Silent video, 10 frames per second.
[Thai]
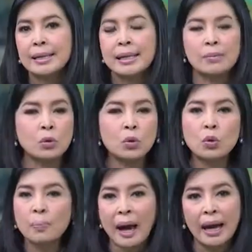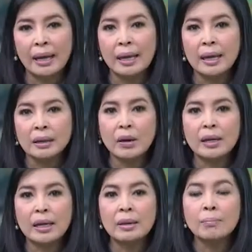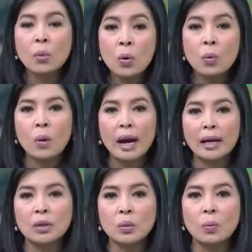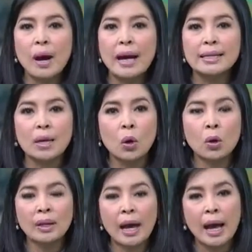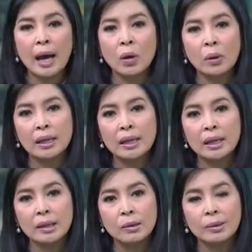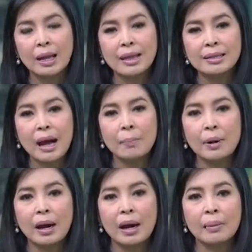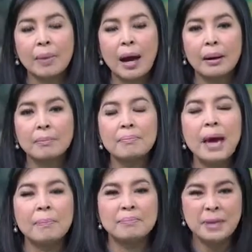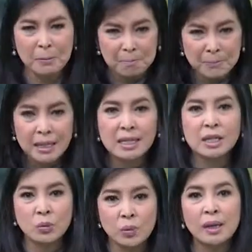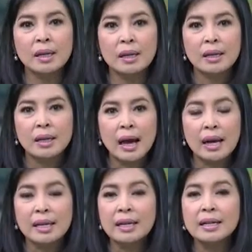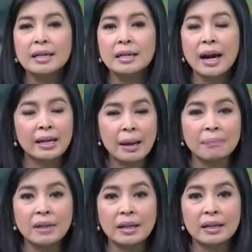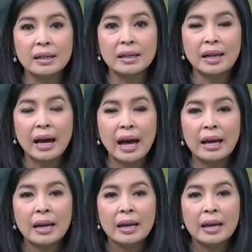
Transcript: ทีมกู้ภัย ตอนนี้มุ่งหวังกันอยู่ว่าจะค้นหาคนที่ติดอยู่ใต้ซากปรักหักพังแบบยังมีชีวิตอันนี้คืออันดับหนึ่งเลยนะคะ